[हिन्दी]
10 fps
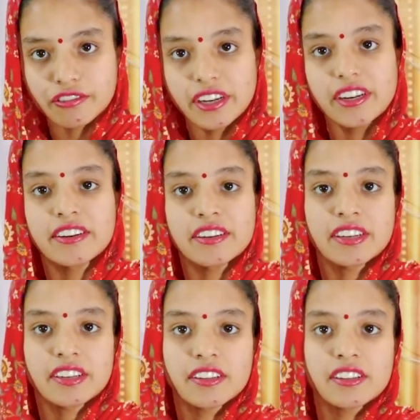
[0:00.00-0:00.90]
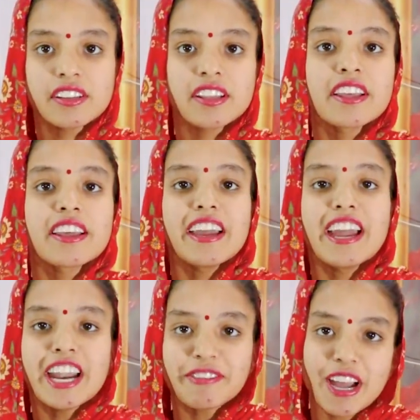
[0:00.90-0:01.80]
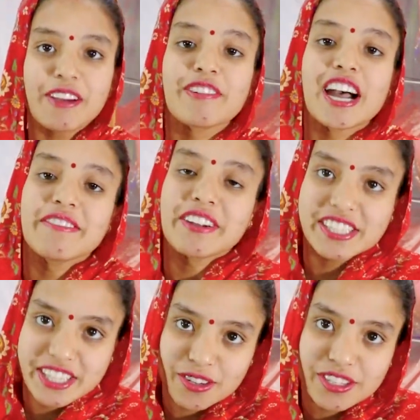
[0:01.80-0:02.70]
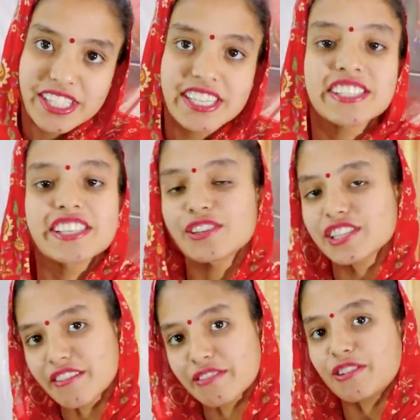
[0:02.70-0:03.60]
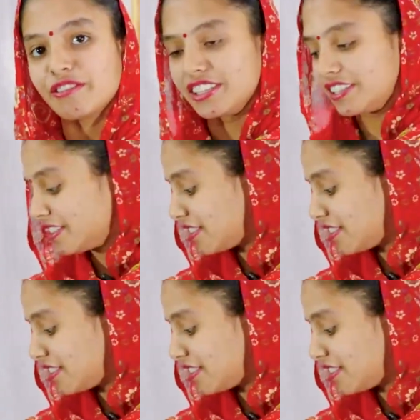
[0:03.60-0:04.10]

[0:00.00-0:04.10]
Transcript: फोर वन एक बार फिर से एट फाइव फाइव एट जीरो सिक्स जीरो सेवन फोर वन